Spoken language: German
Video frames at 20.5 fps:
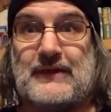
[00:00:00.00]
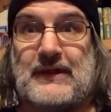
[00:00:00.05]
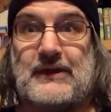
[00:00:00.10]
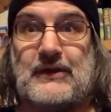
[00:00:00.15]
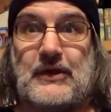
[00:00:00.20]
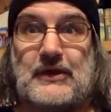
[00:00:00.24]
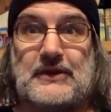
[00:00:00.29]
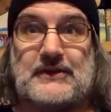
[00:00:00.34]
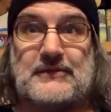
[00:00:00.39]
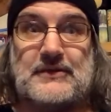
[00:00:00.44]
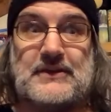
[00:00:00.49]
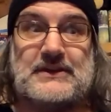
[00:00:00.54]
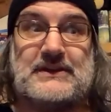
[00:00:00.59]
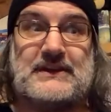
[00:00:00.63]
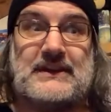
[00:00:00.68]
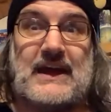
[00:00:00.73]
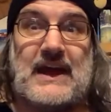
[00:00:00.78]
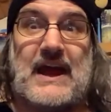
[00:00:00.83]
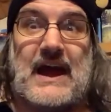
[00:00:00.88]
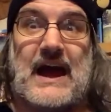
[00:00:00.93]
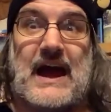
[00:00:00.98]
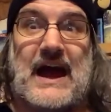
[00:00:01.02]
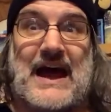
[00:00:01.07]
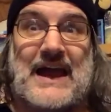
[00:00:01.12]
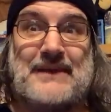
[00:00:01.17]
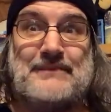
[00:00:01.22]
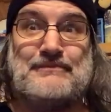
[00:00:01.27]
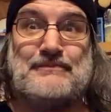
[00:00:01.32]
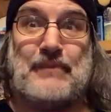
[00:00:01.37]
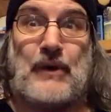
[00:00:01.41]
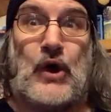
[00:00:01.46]
Nein, heute wird
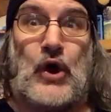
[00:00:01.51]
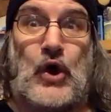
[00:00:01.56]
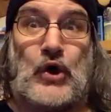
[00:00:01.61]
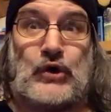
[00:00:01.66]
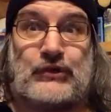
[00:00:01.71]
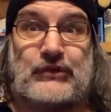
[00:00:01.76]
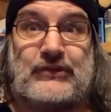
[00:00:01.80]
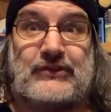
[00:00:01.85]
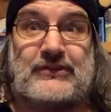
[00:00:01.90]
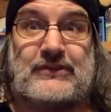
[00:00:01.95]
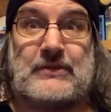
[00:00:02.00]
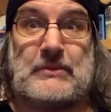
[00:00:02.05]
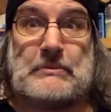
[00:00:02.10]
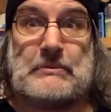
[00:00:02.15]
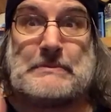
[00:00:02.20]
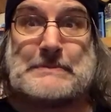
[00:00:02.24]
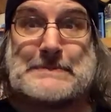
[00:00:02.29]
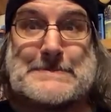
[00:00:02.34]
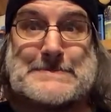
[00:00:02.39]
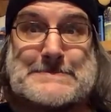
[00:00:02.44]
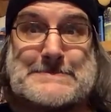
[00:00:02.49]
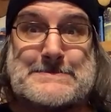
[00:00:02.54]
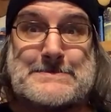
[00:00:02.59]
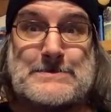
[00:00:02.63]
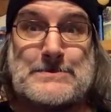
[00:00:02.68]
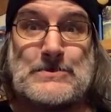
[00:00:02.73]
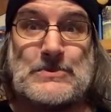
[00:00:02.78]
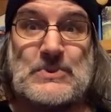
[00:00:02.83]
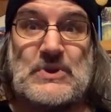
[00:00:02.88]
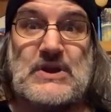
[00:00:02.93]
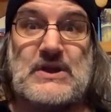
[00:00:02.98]
geunboxed.
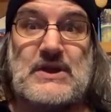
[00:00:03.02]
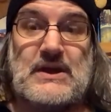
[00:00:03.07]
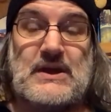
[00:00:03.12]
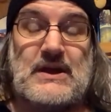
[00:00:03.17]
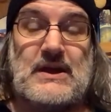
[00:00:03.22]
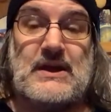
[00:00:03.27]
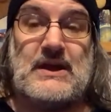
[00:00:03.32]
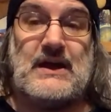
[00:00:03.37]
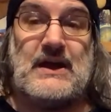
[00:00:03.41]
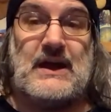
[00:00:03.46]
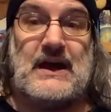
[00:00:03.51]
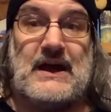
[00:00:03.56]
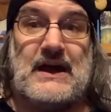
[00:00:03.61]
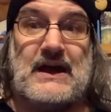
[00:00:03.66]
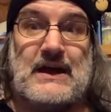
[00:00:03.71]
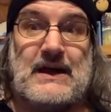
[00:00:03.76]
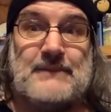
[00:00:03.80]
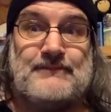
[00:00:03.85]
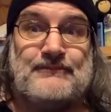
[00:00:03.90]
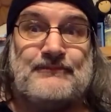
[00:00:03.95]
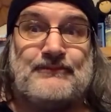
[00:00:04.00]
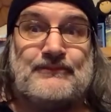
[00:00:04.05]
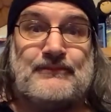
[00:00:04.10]
Ähm,